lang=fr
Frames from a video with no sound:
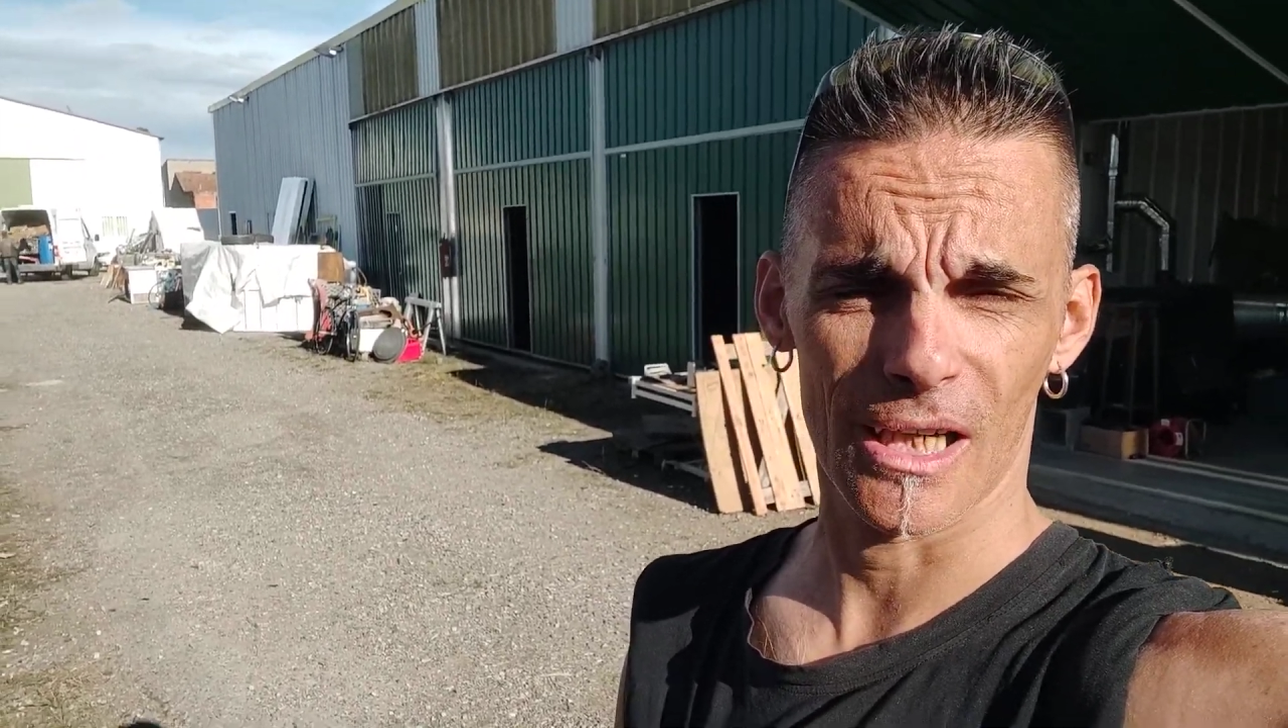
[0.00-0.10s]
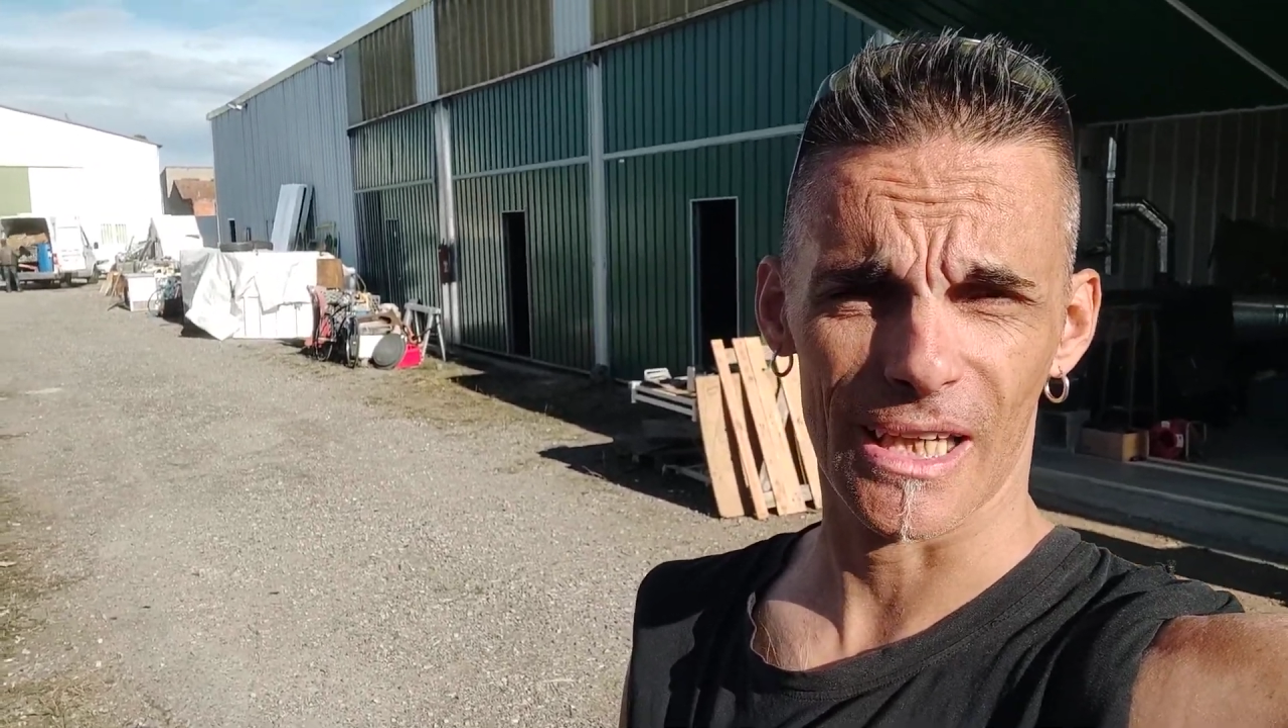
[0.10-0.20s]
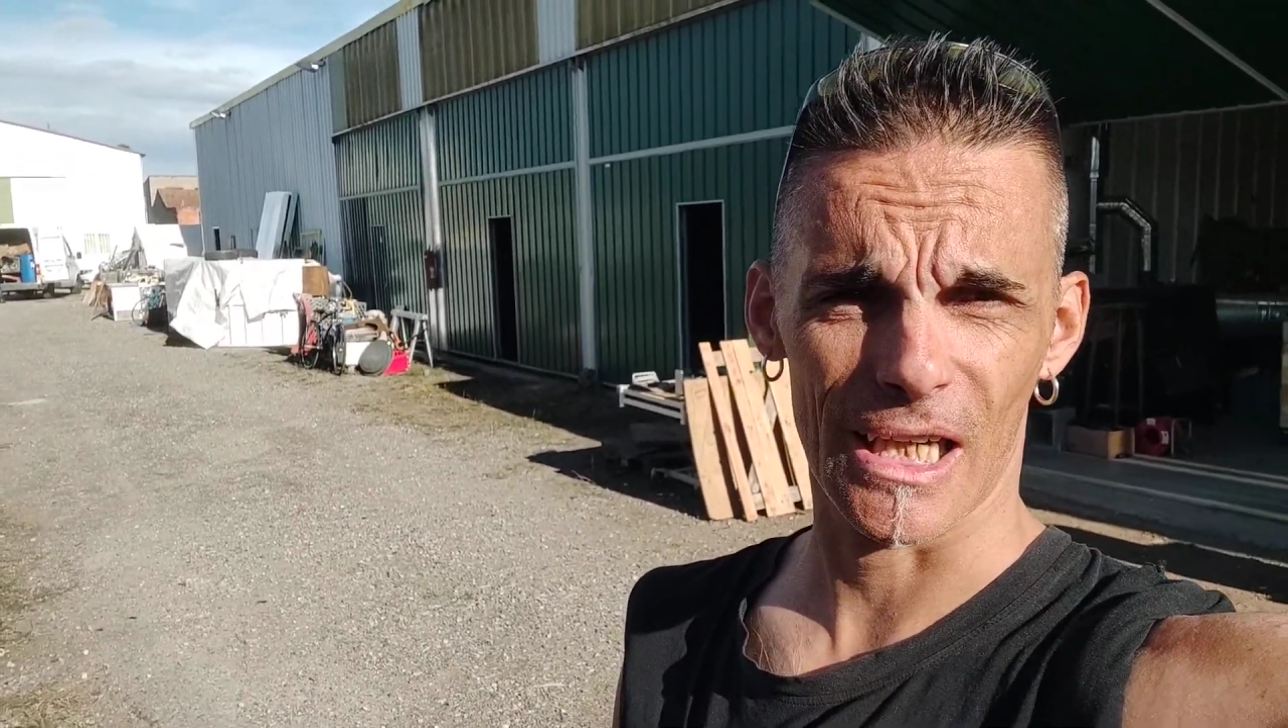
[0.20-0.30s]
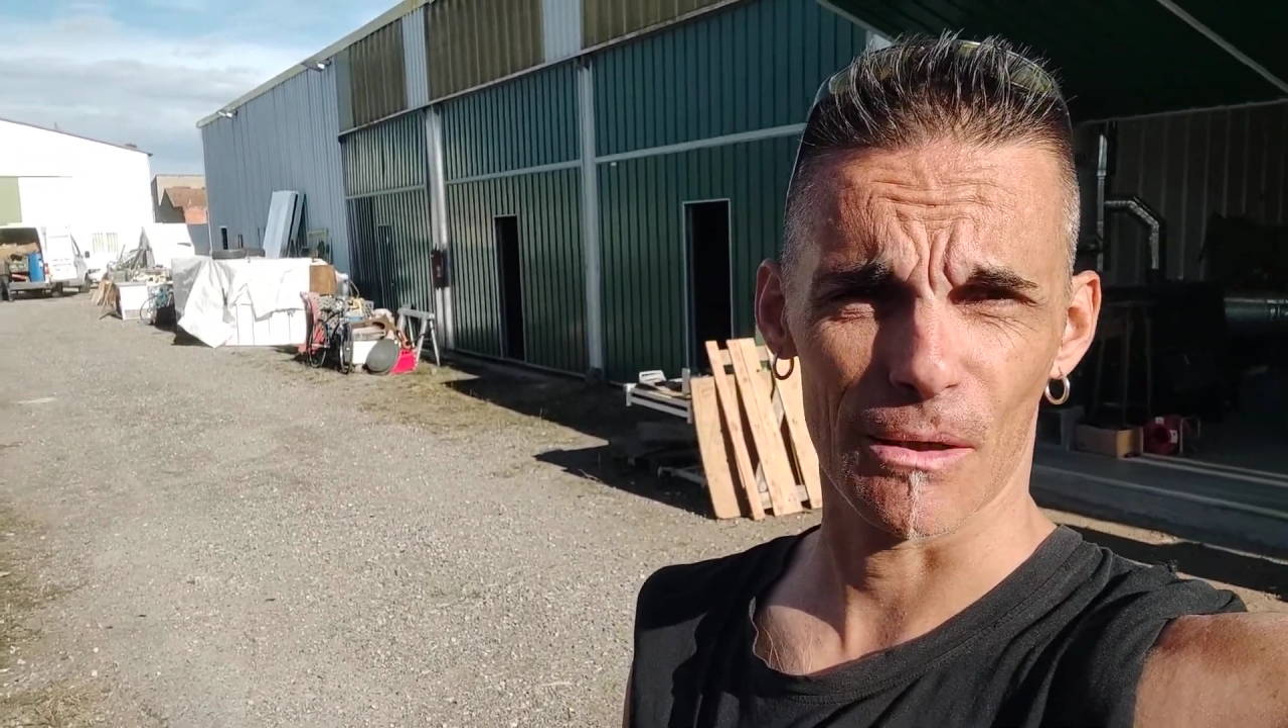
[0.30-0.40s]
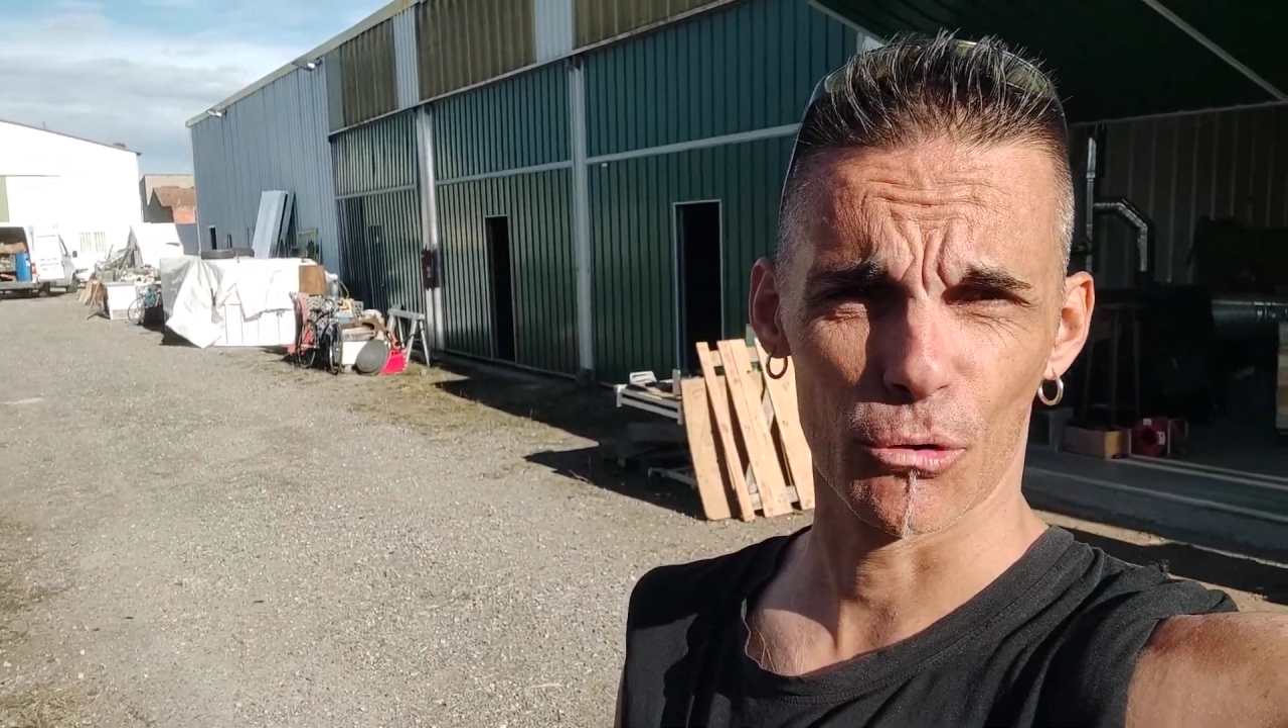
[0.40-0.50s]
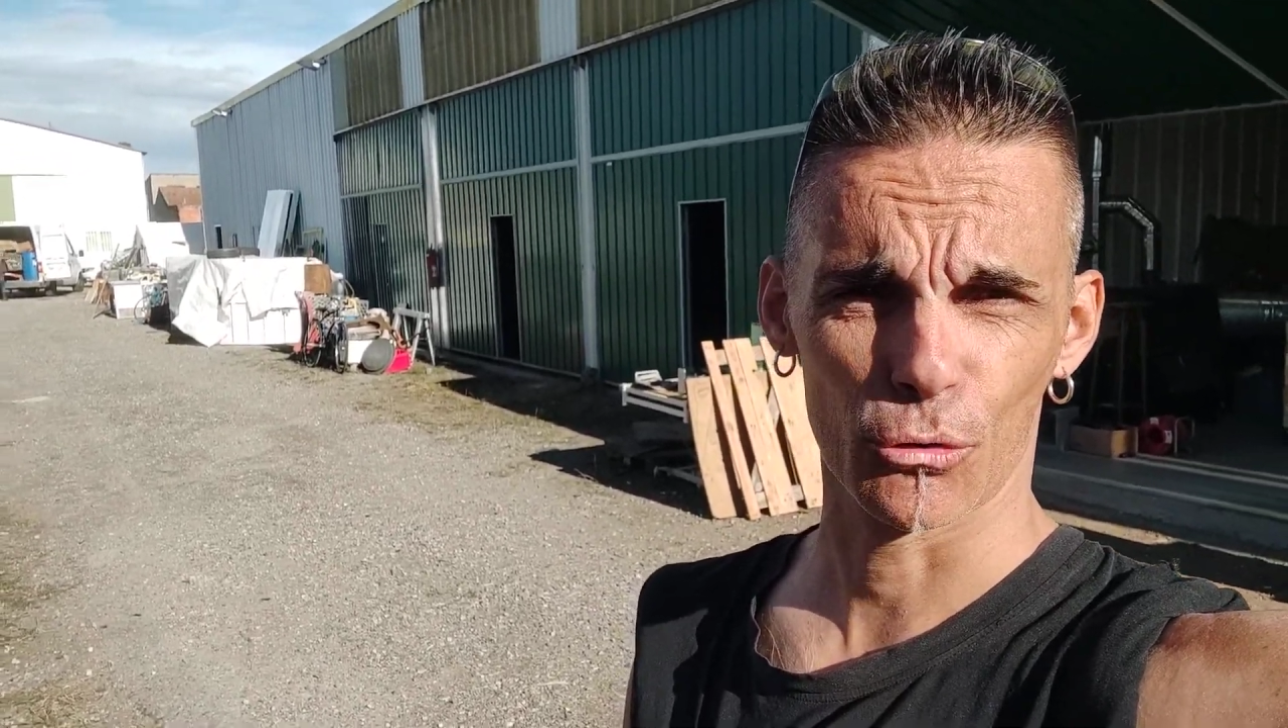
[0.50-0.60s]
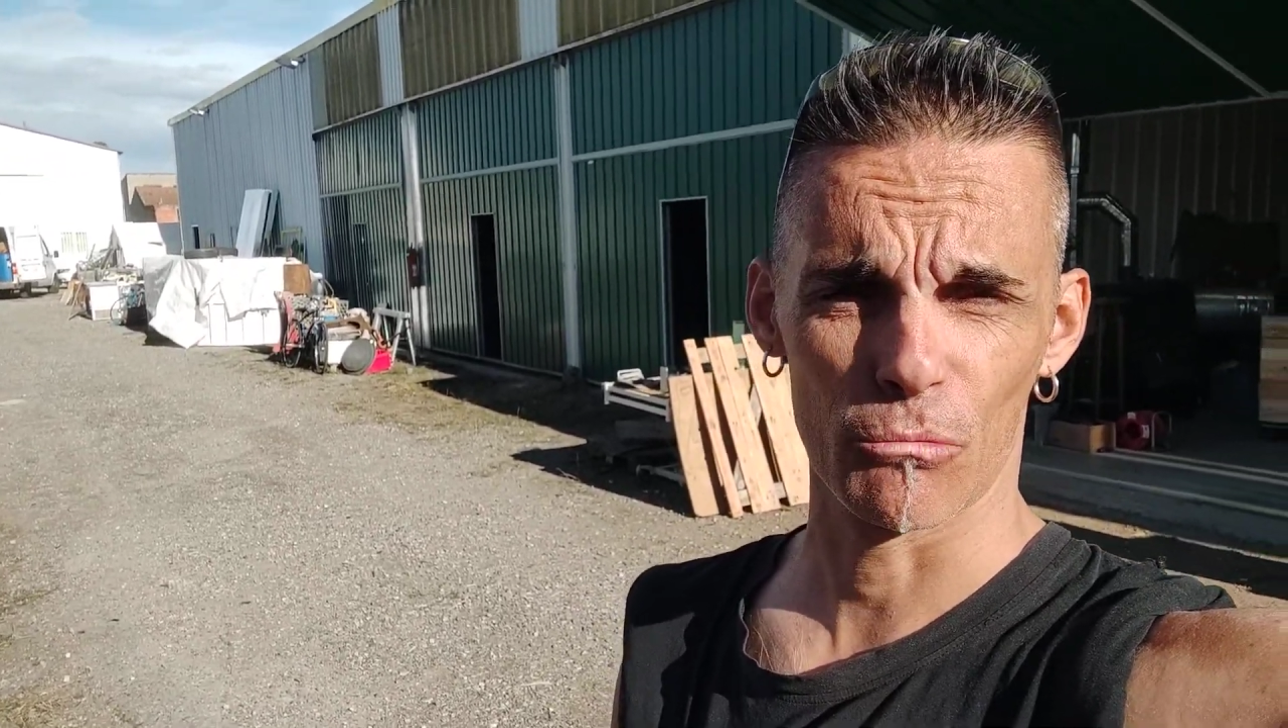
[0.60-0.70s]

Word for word: et beaucoup de